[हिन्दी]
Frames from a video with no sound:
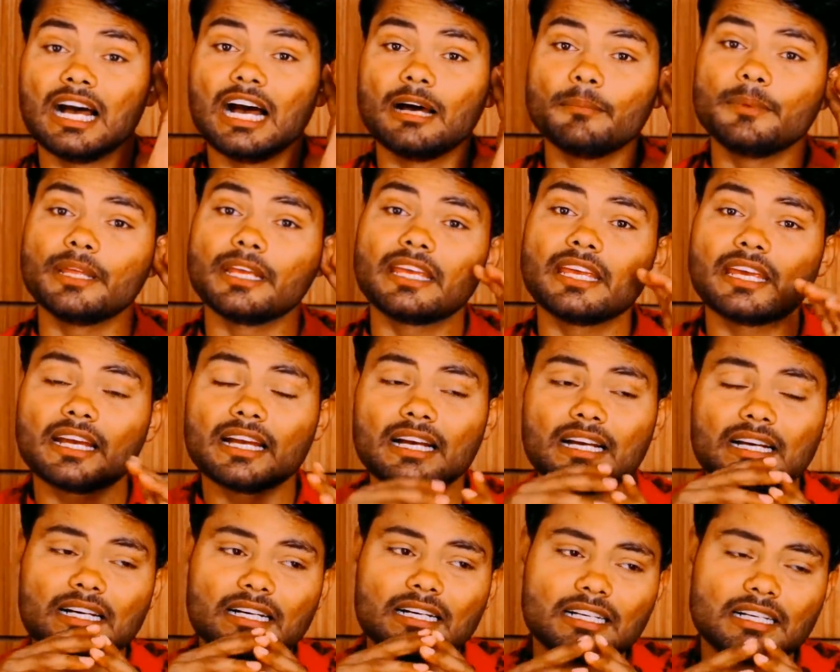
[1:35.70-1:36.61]
अब
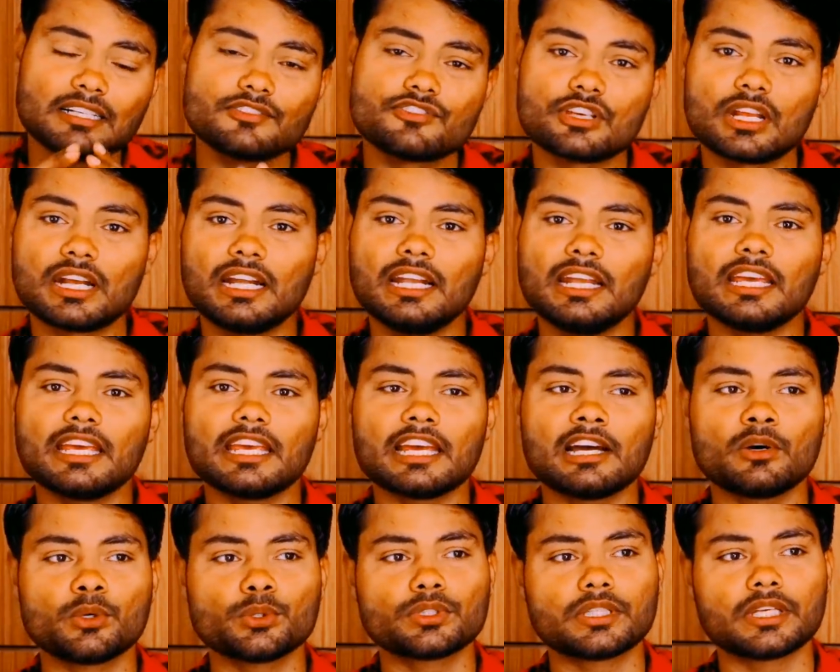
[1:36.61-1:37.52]
देखिएगा जनरली
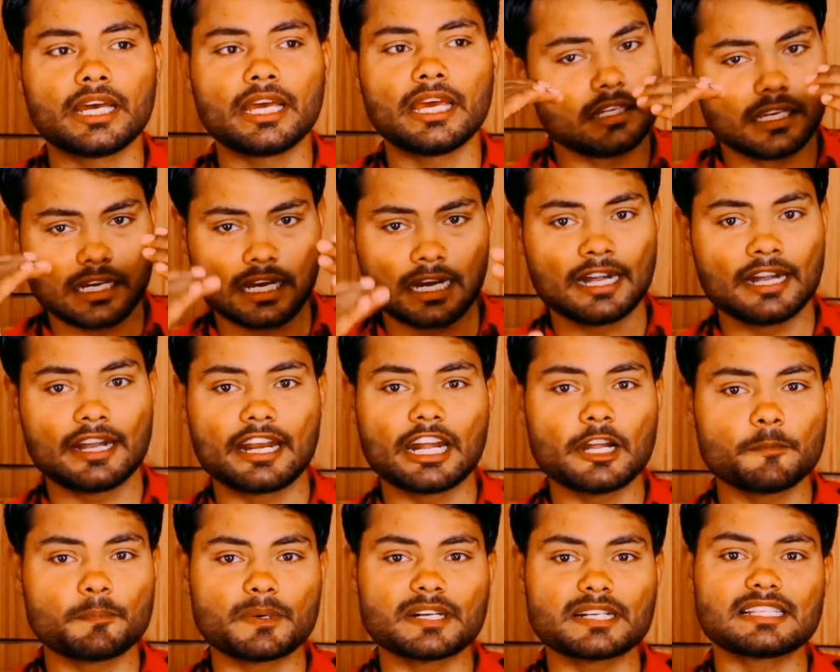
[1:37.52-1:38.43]
क्या होता है
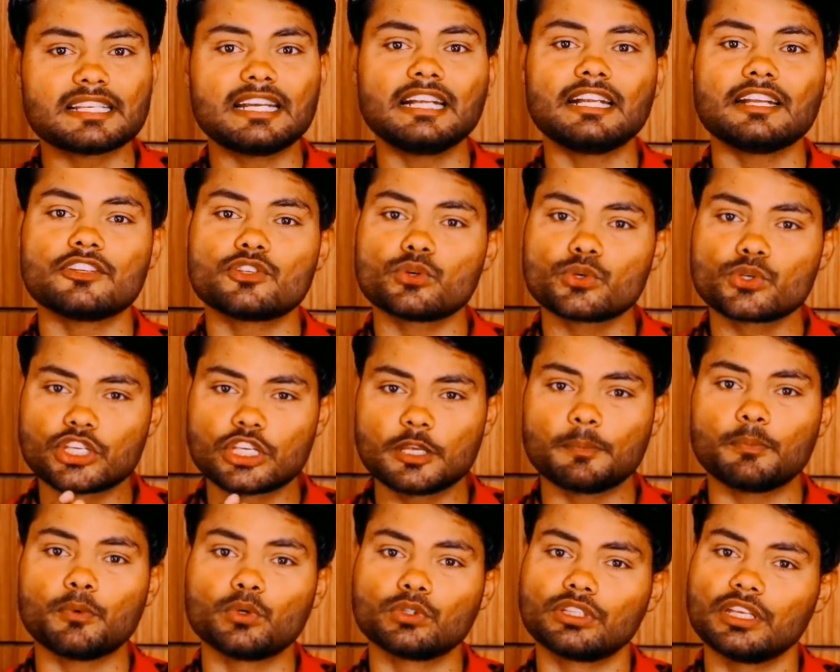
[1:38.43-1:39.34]
100% जो
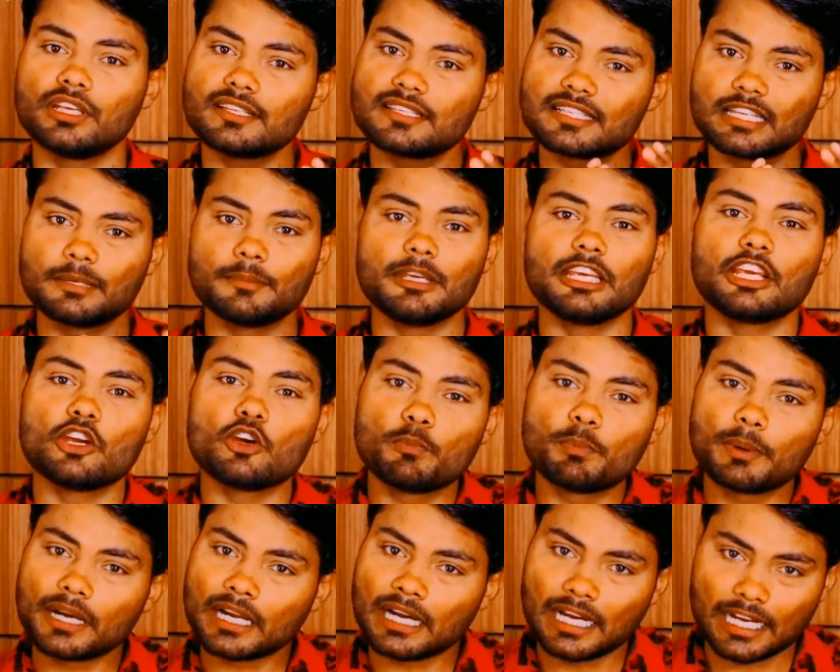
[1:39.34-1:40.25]
शिप होते हैं सभी के
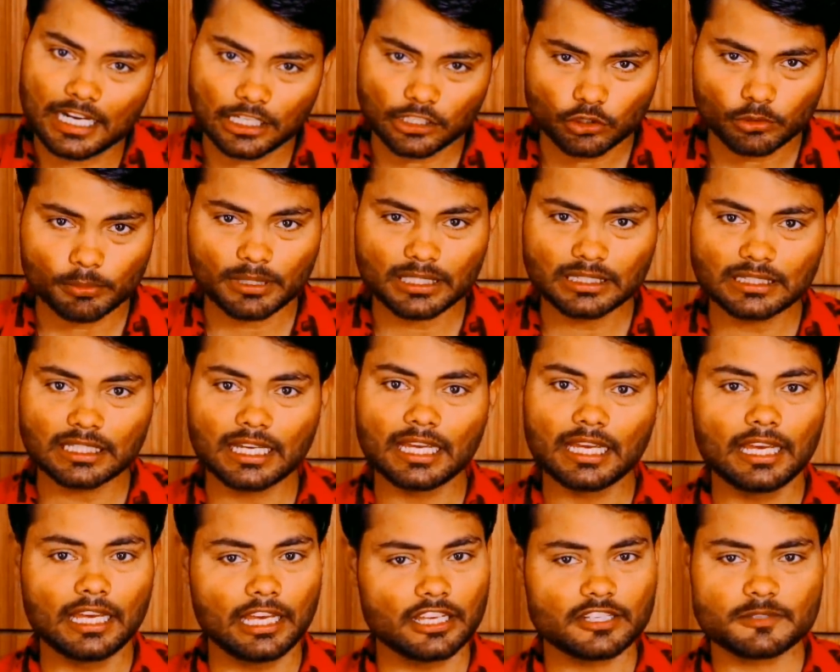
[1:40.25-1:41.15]
ऊपर खाना तो बनता
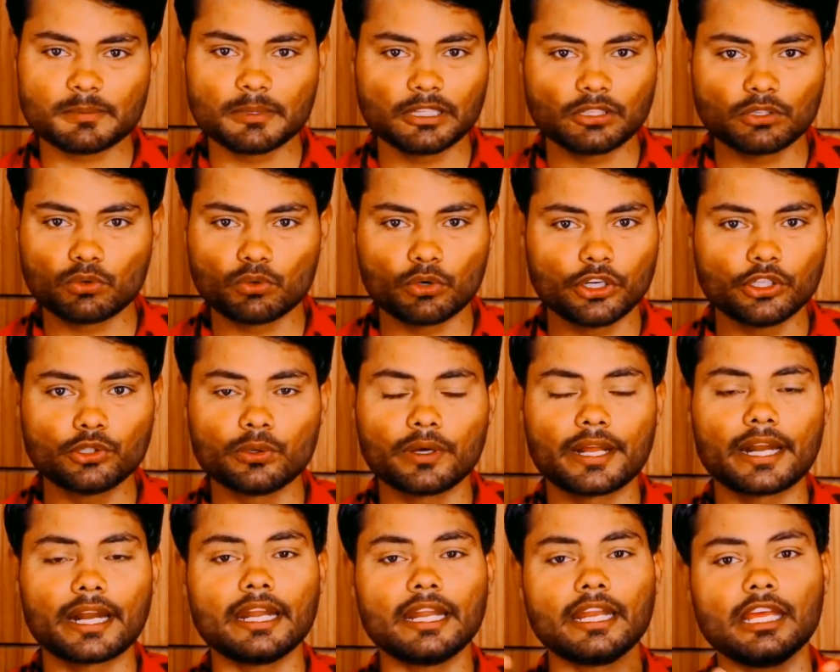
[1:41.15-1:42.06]
है इसमें तो कोई
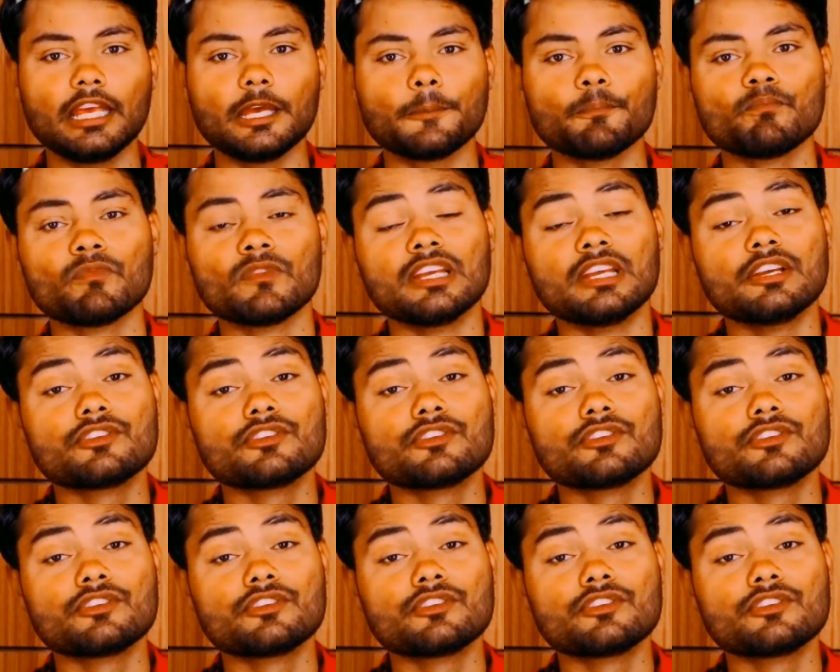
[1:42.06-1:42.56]
दोहरा नहीं है